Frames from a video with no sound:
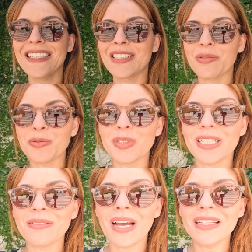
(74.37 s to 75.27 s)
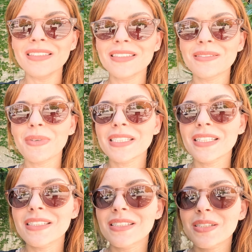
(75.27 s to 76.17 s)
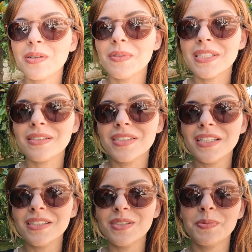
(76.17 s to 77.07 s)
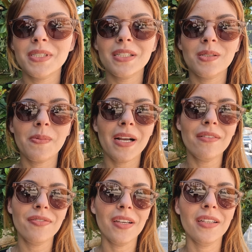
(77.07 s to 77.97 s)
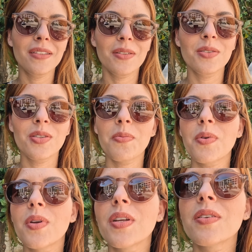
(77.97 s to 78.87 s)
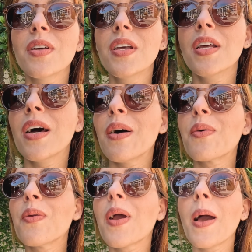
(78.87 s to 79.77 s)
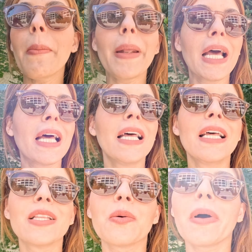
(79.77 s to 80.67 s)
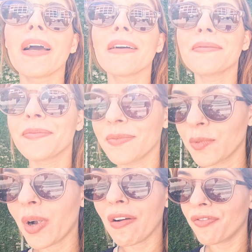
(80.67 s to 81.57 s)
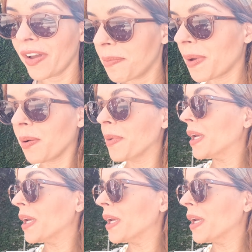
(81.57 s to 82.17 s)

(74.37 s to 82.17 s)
Estamos muito animados, mas antes de começar o dia, a gente precisa tomar café. Então a gente está procurando algum lugar pra tomar um café, pelo